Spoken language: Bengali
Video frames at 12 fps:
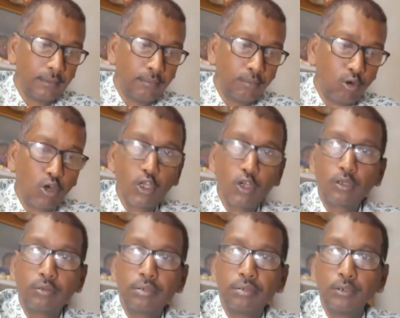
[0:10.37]
পুরনিয়োগ
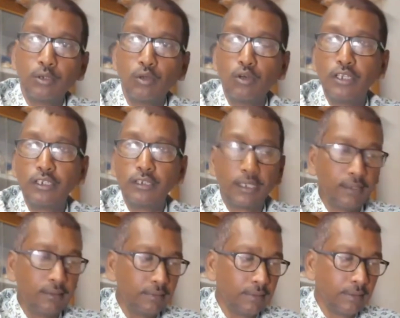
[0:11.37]
দুর্নীতিতে
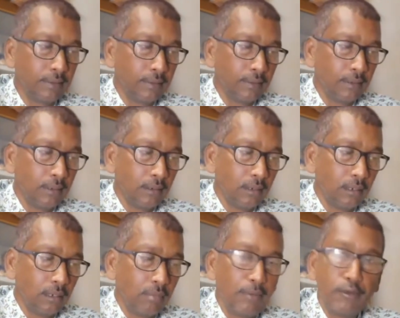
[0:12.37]

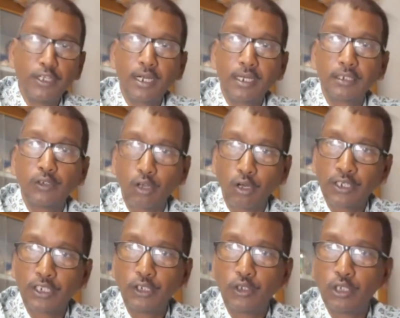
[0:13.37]
বিভিন্ন জায়গাতে
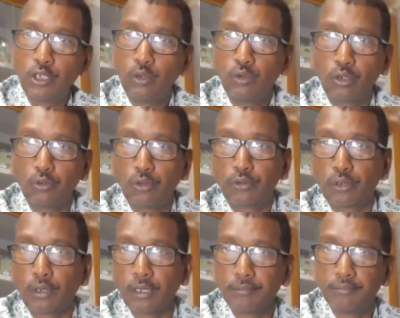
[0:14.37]
তল্লাশি চলছে উত্তর
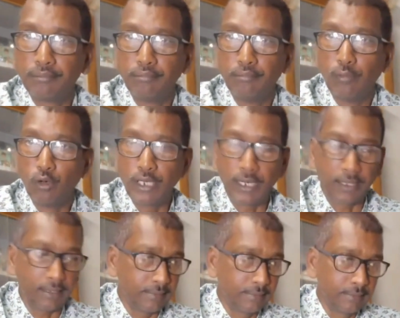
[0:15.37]
উত্তেজনার বহু
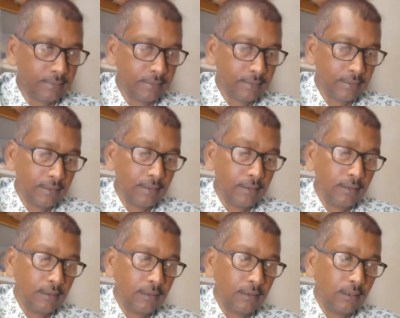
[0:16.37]
জায়গায়
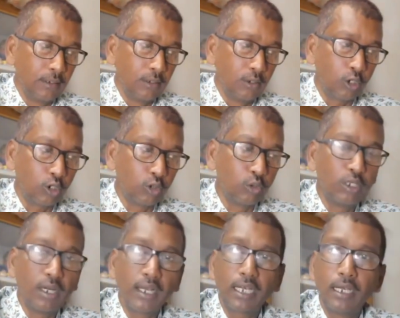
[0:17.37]
গত
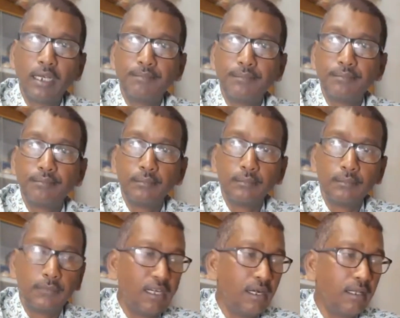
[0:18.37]
দুদিন আগে
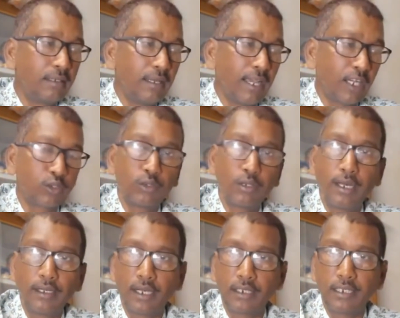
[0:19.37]
দিল্লিতে একশো দিনের
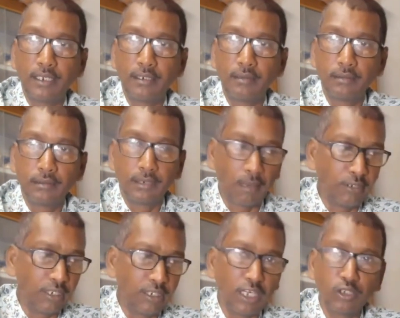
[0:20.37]
কাজের
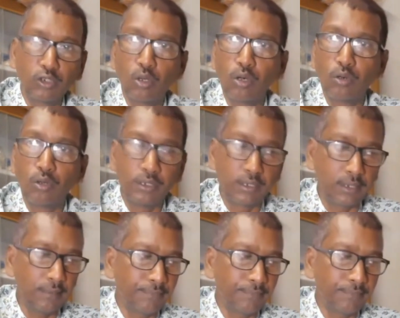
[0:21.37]
দাবিতে যে আন্দোলন হয়েছে